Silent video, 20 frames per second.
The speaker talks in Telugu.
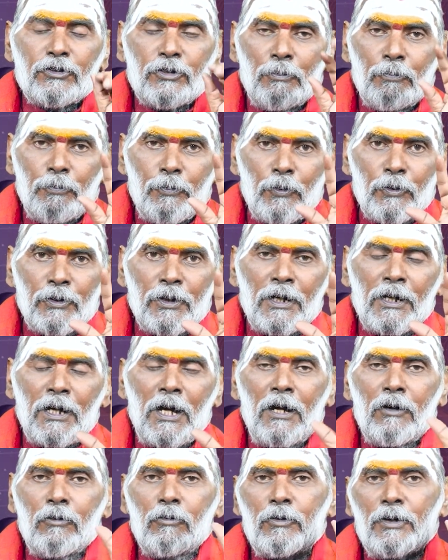
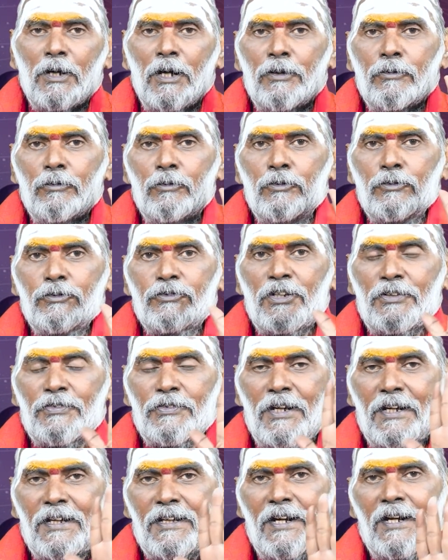సంపూర్ణంగా కూడాను
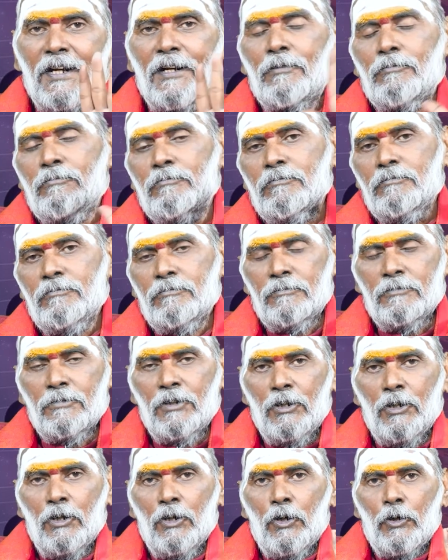చంద్రగ్రహణం
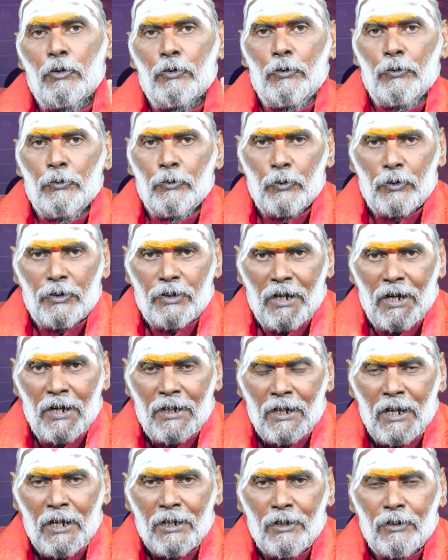రెండు
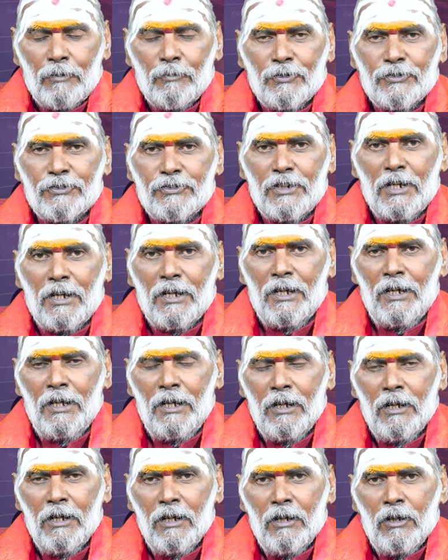గ్రహణాల మధ్య
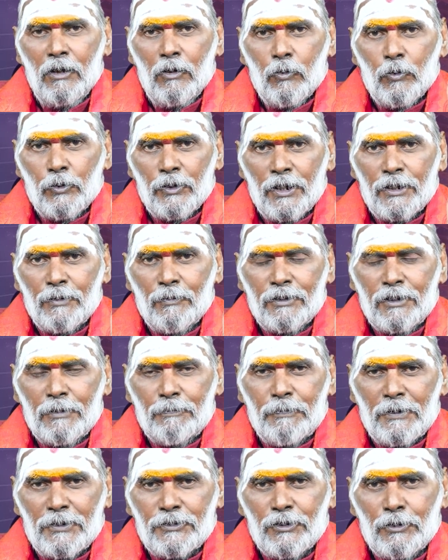ఉన్నటువంటి
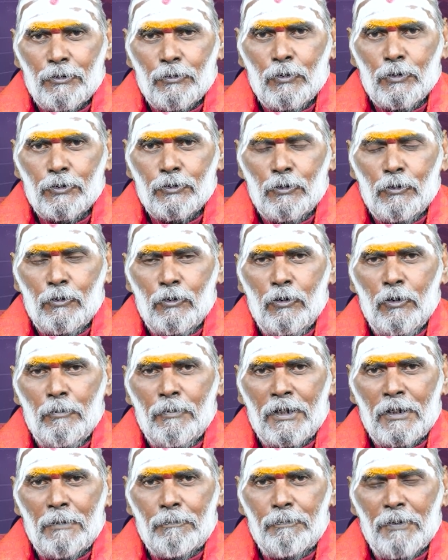పక్షం రోజుల్లో
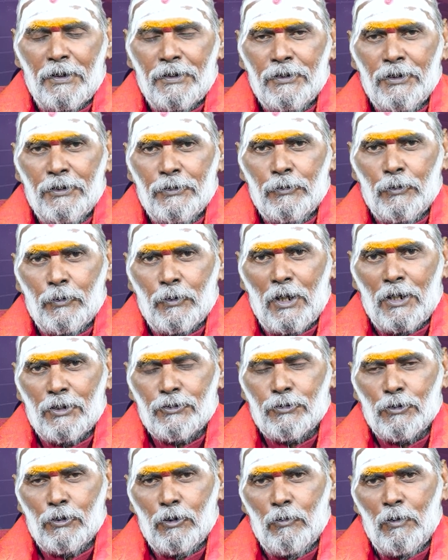మన పన్నెండు
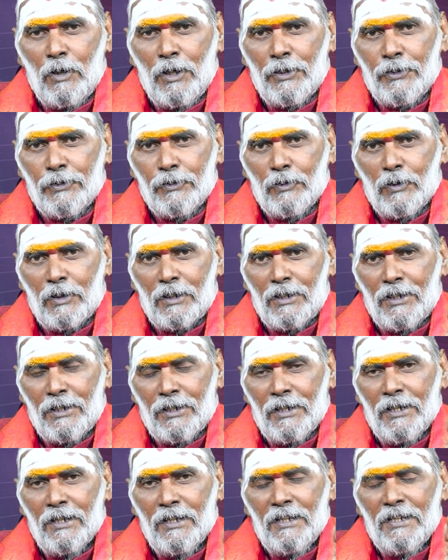రాసుల వారి యొక్క
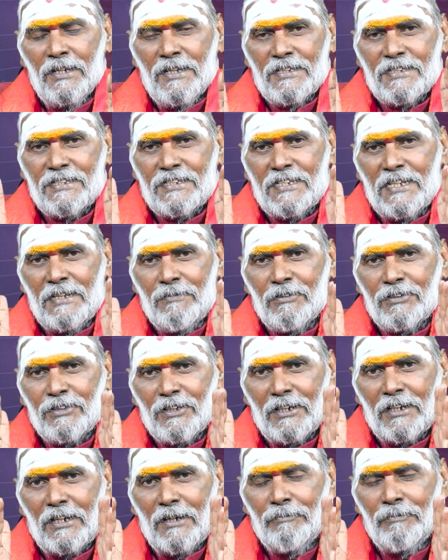జీవిత
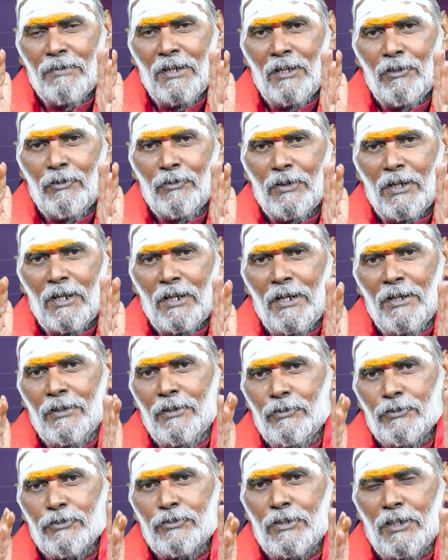గమ్యాలు ఎలా
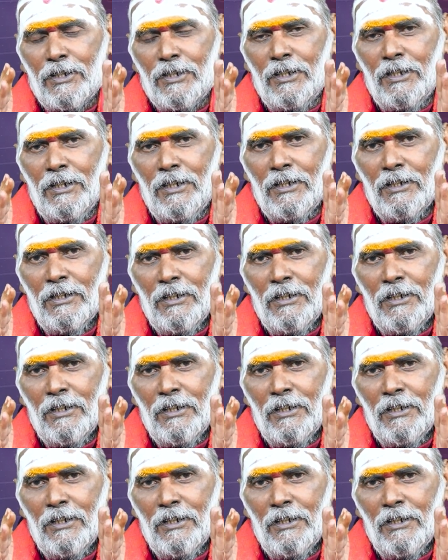నడుస్తాయి